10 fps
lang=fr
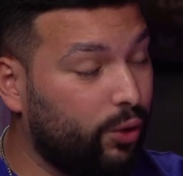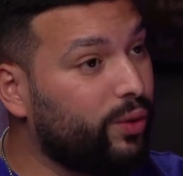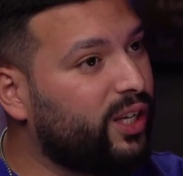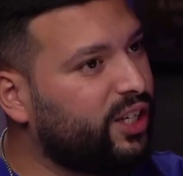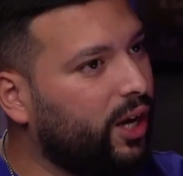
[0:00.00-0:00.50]
eux
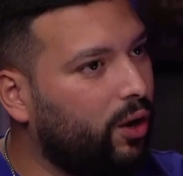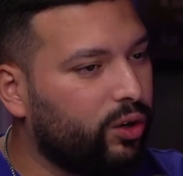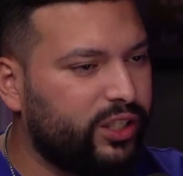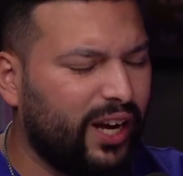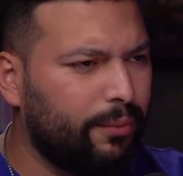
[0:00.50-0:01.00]
qui gèrent
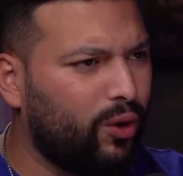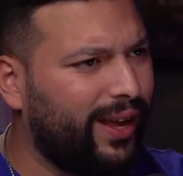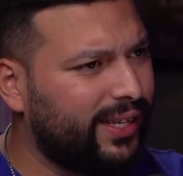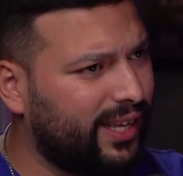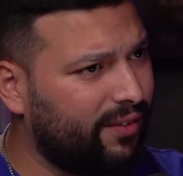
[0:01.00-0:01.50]
entièrement le
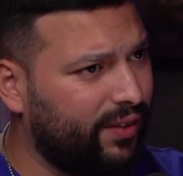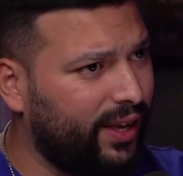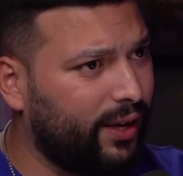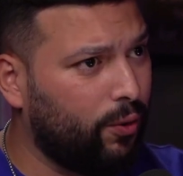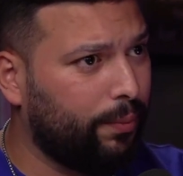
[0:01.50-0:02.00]
SAV
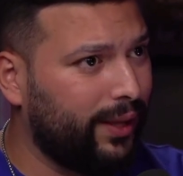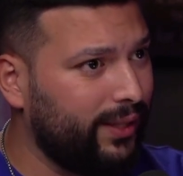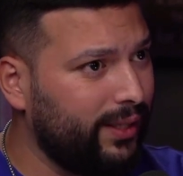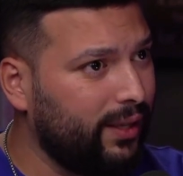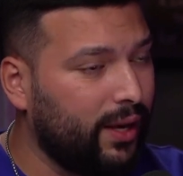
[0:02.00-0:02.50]
et
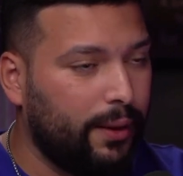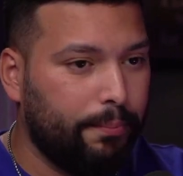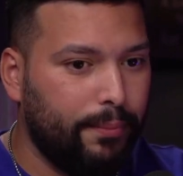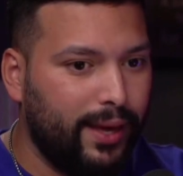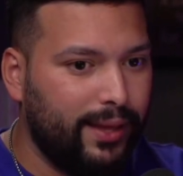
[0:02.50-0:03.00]
compagnie,
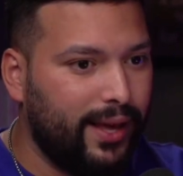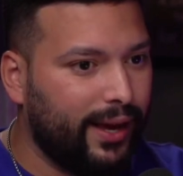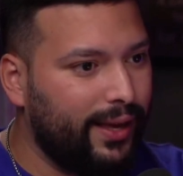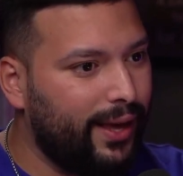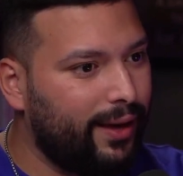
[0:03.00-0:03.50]
mais
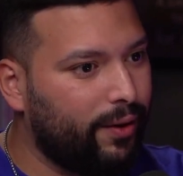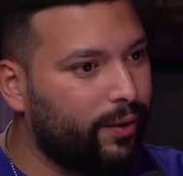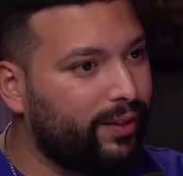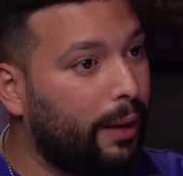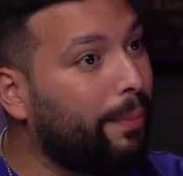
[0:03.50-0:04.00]
derrière, euh,
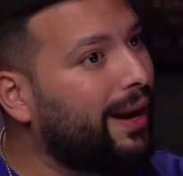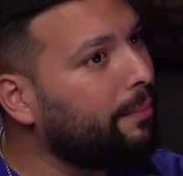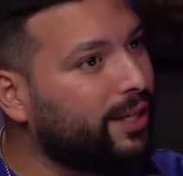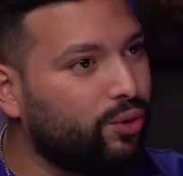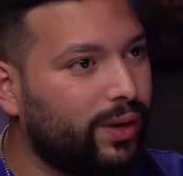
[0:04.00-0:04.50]
tu n'as pas la
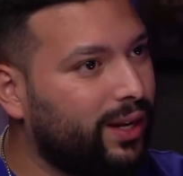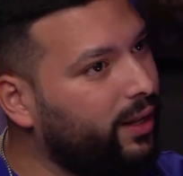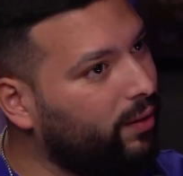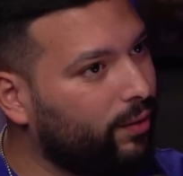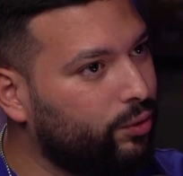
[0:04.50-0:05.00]
main sur les
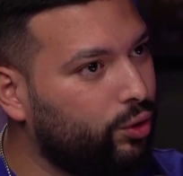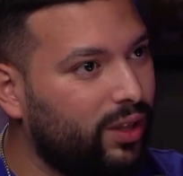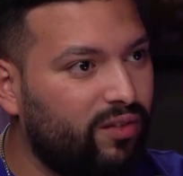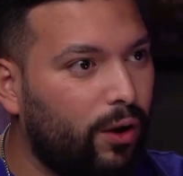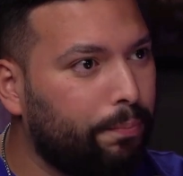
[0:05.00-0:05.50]
clients. Tu
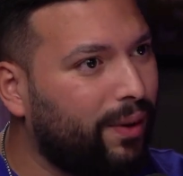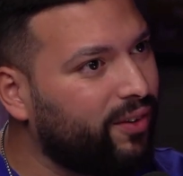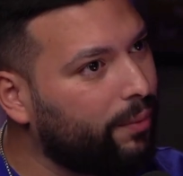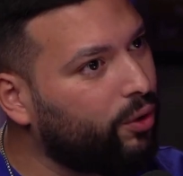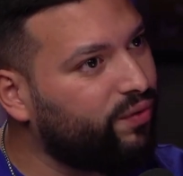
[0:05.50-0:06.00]
développes pas
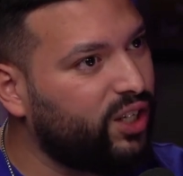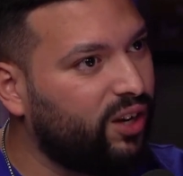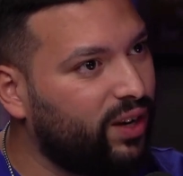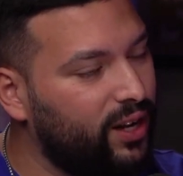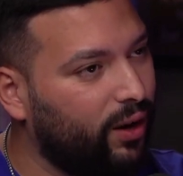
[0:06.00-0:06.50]
vraiment de
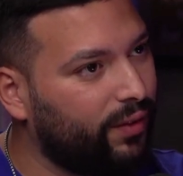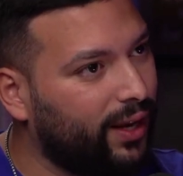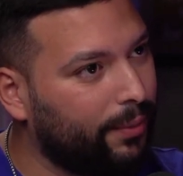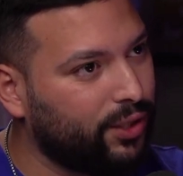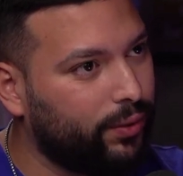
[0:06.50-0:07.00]
fichiers clients eh ben, avec
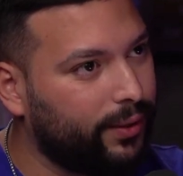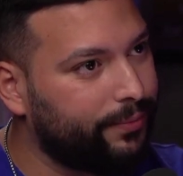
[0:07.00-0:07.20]
Amazon. Eh